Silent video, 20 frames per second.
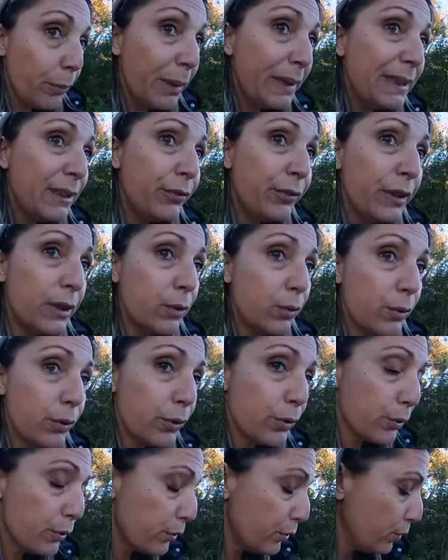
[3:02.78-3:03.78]
magnifique
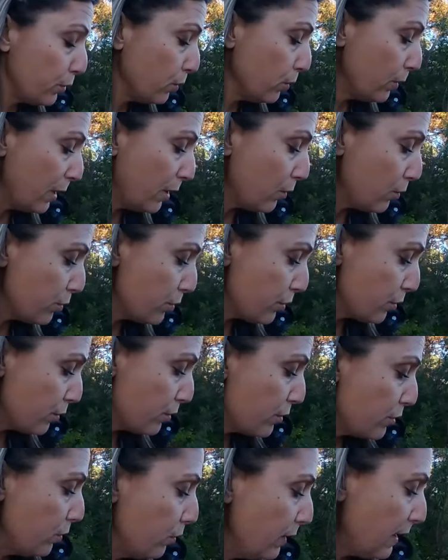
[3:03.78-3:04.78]
construction, hein, construction